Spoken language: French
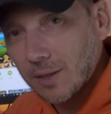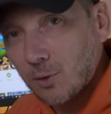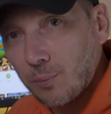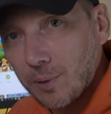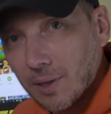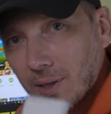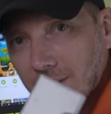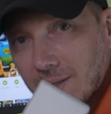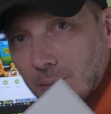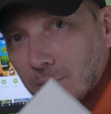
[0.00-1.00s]
récupéré
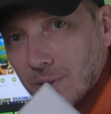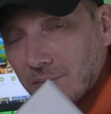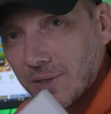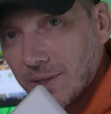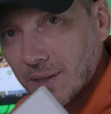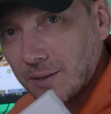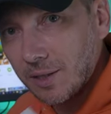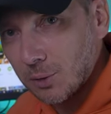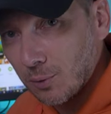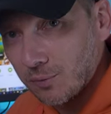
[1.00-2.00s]
récemment des filtres ND,
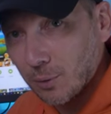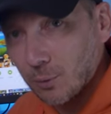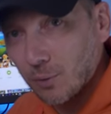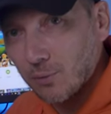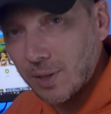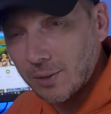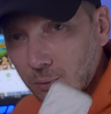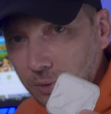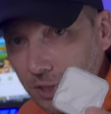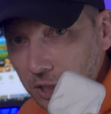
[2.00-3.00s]
je vais vous faire une revue
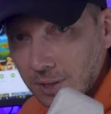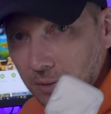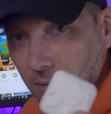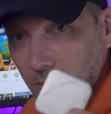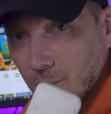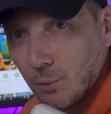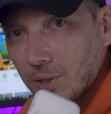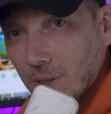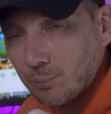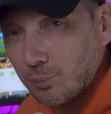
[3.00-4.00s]
là-dessus, c'est que j'ai un temps
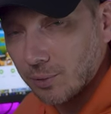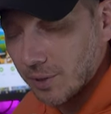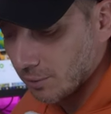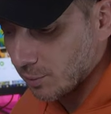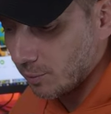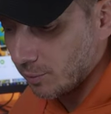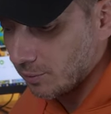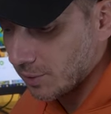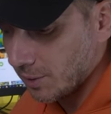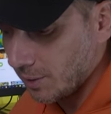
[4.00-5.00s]
ultra pourri en ce
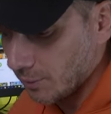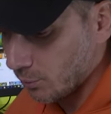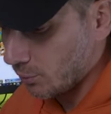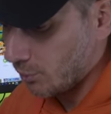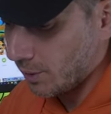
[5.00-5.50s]
moment, c'est un truc de